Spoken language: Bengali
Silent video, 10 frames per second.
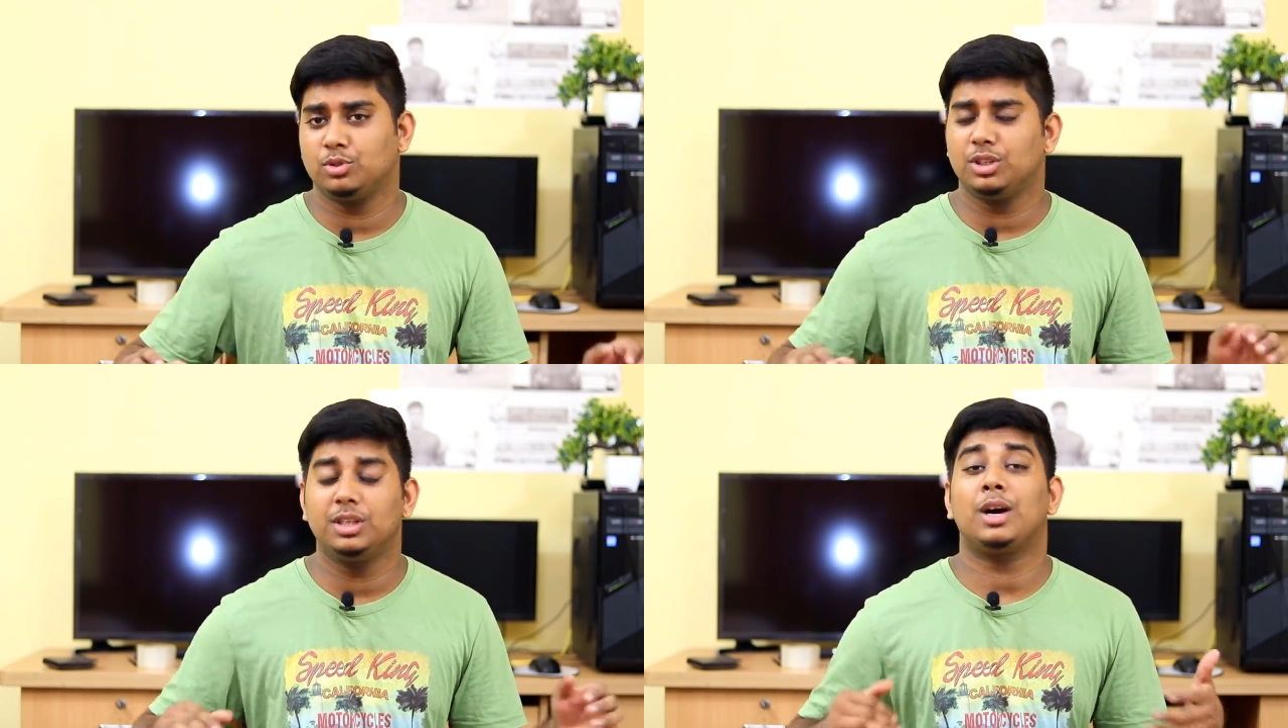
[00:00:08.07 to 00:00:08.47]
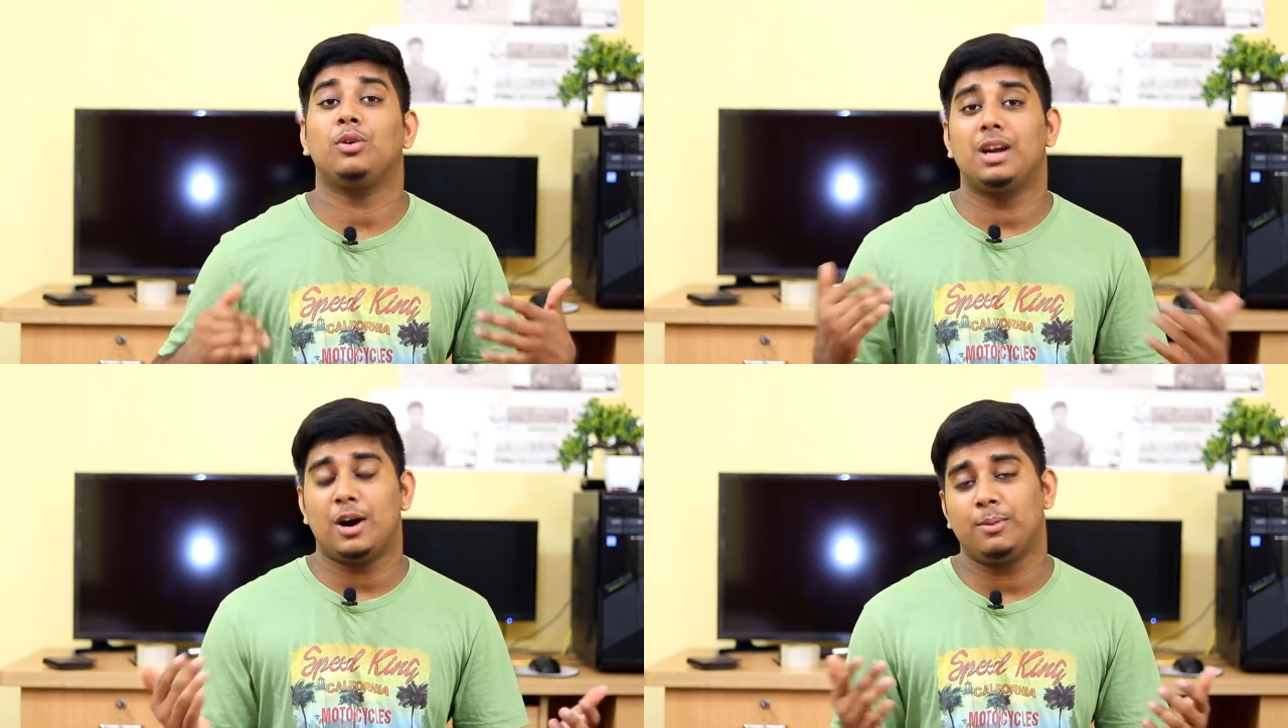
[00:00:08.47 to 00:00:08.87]
যদি
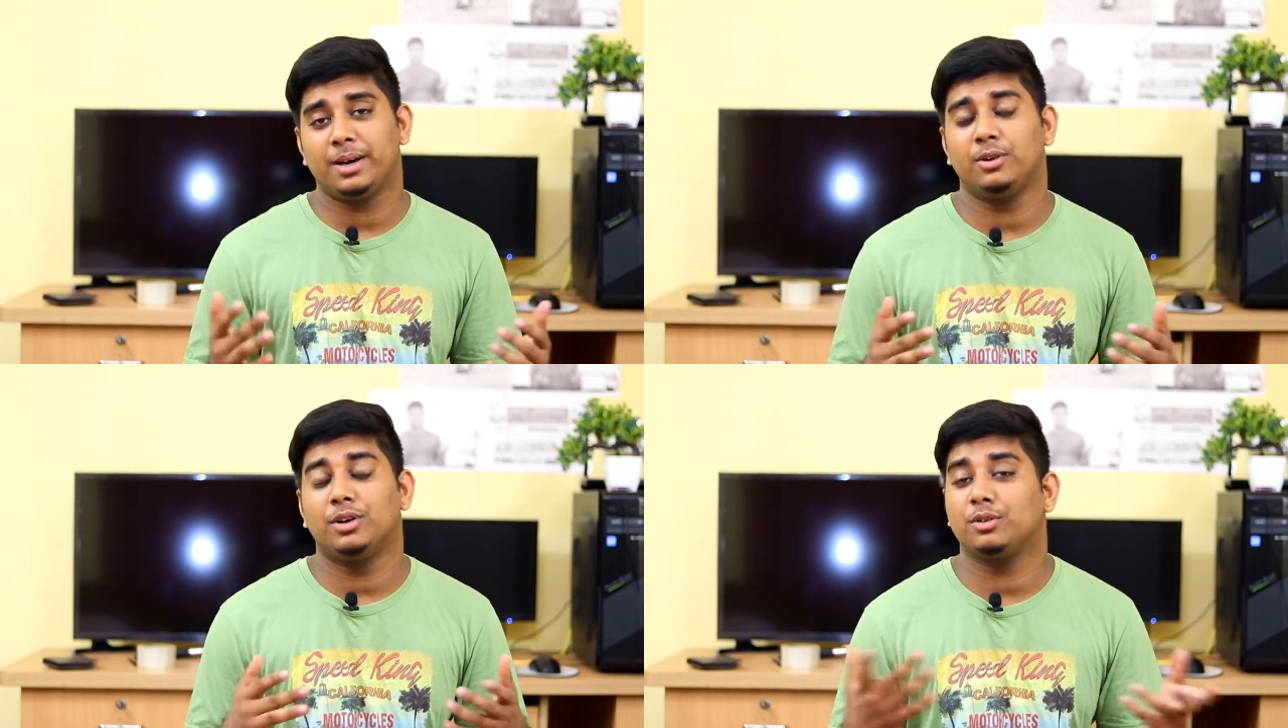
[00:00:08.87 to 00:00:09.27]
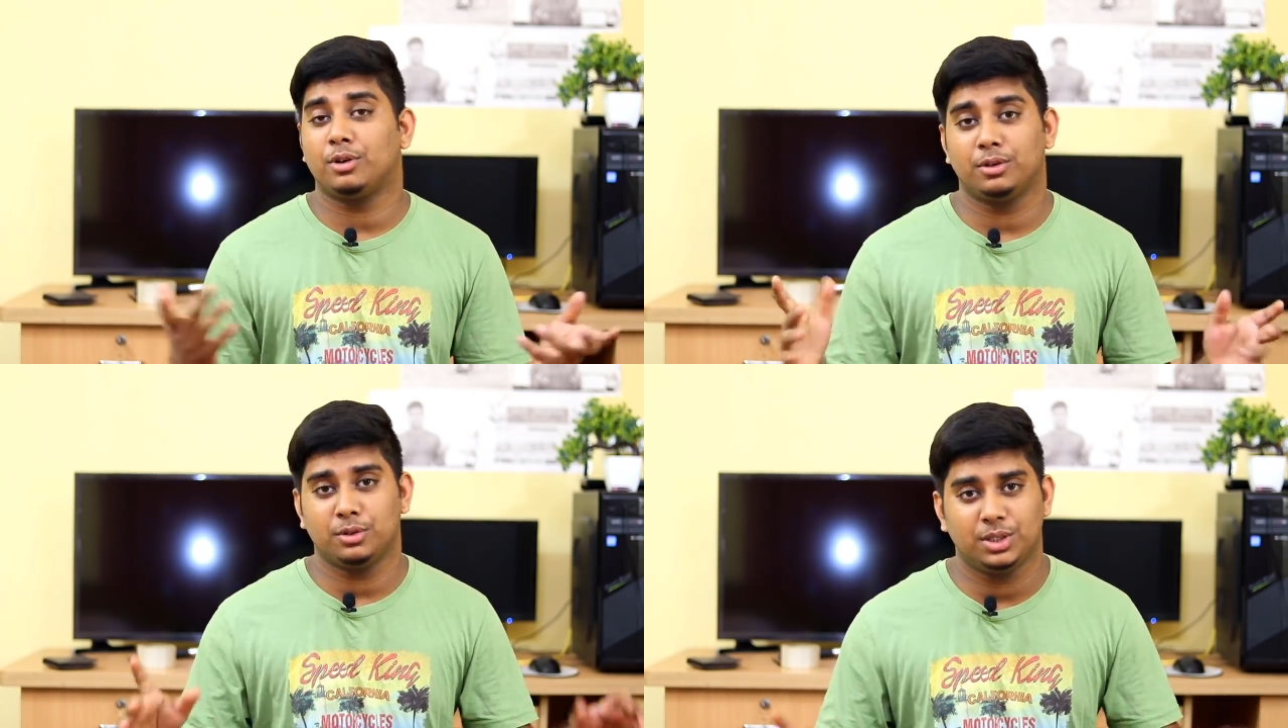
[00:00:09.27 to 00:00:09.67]
কারণ নাও ভাঙে অনেক
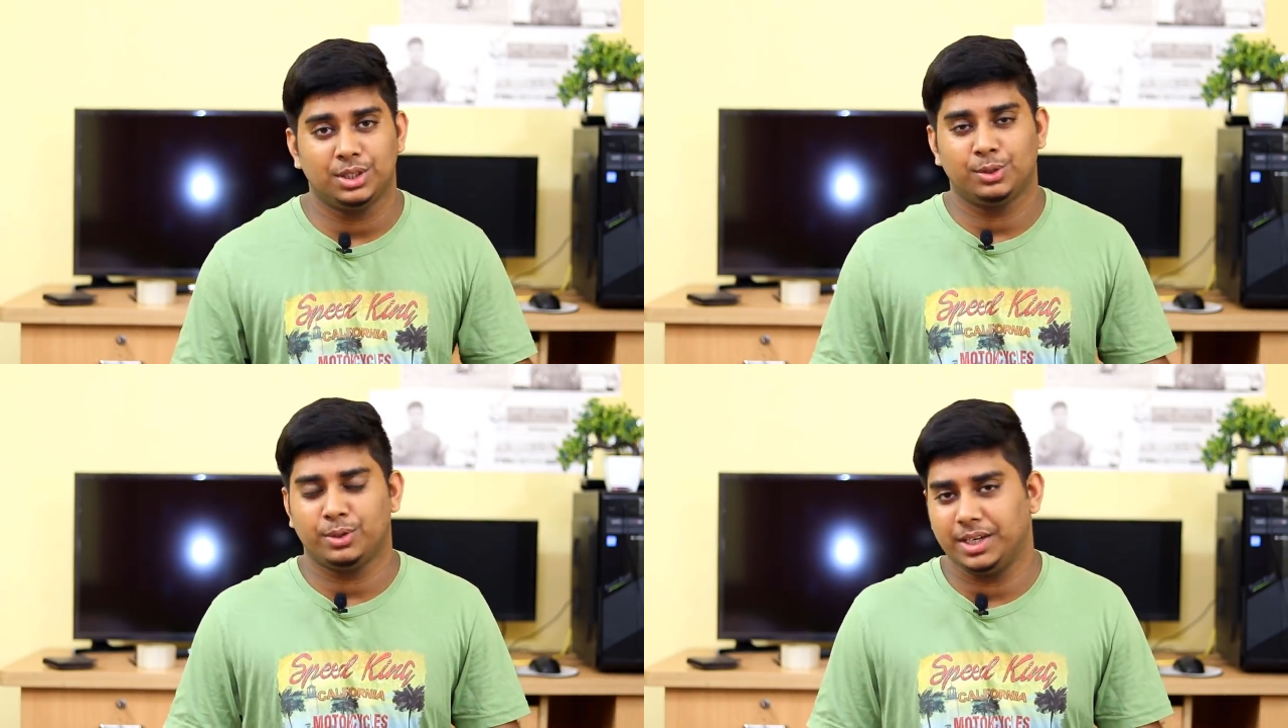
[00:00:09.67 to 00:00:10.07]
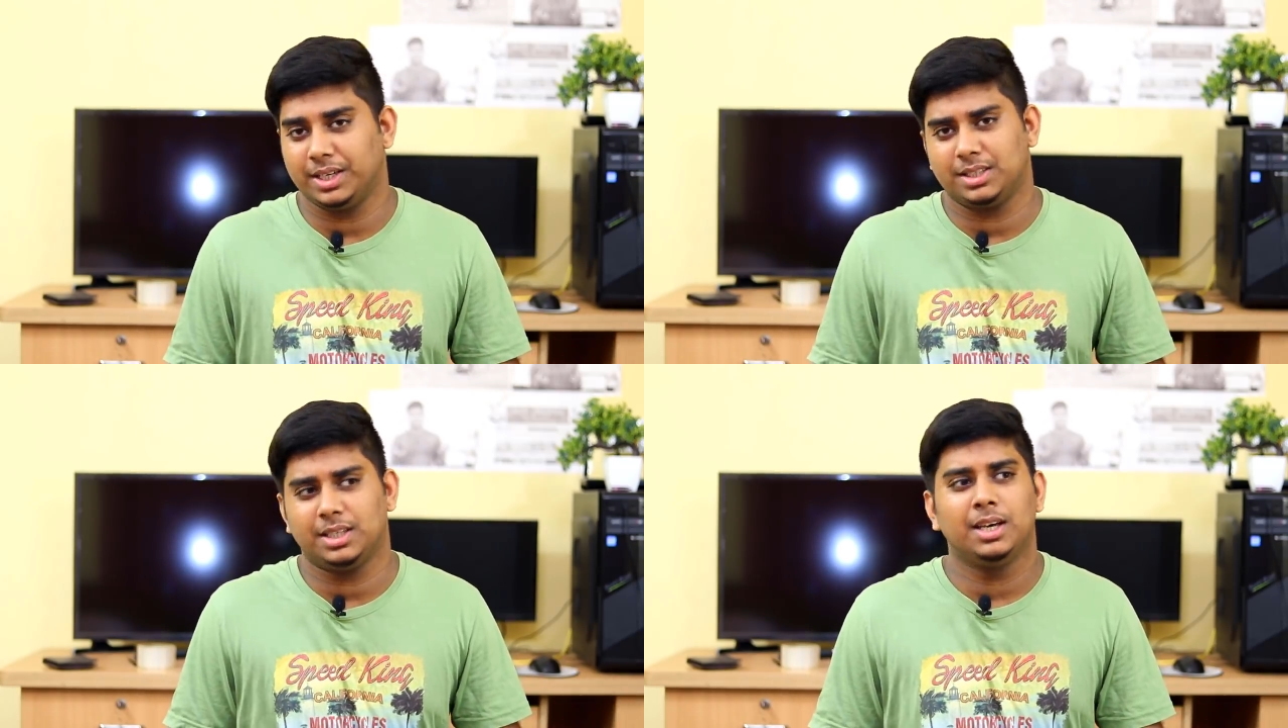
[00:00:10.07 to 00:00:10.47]
ক্ষয়ক্ষতি কিন্তু হয়ে
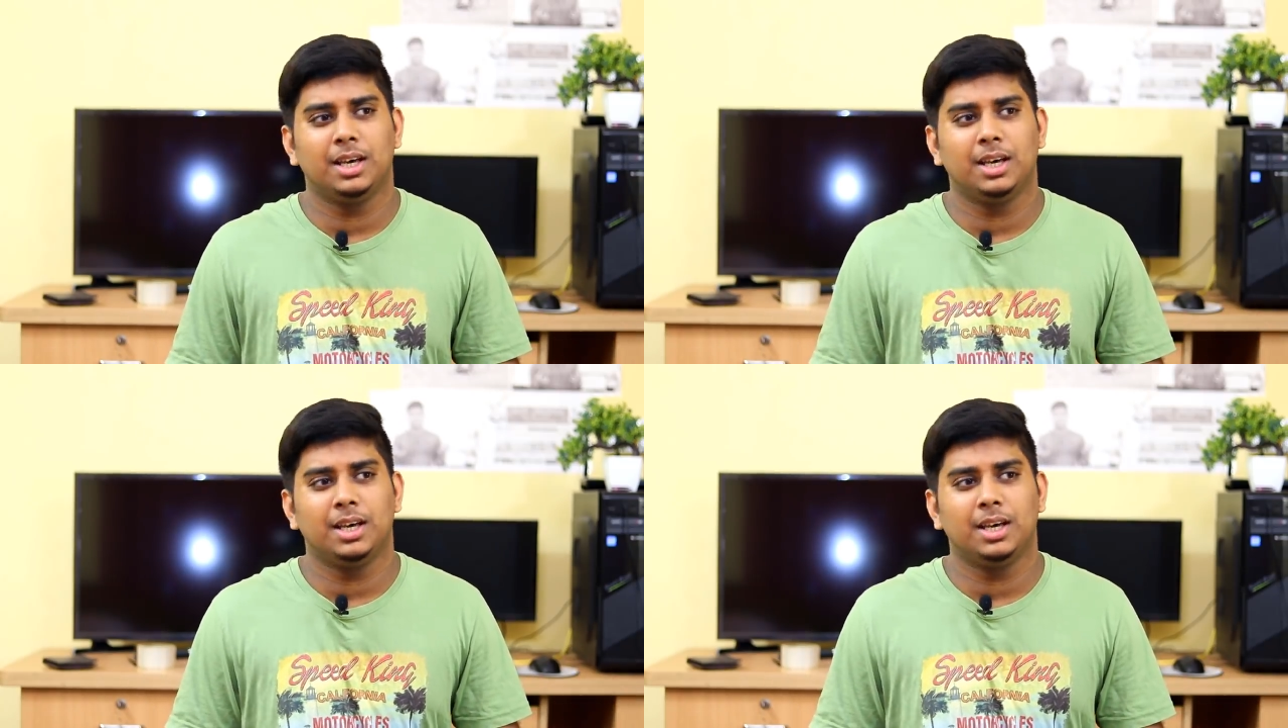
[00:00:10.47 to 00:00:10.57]
গেছে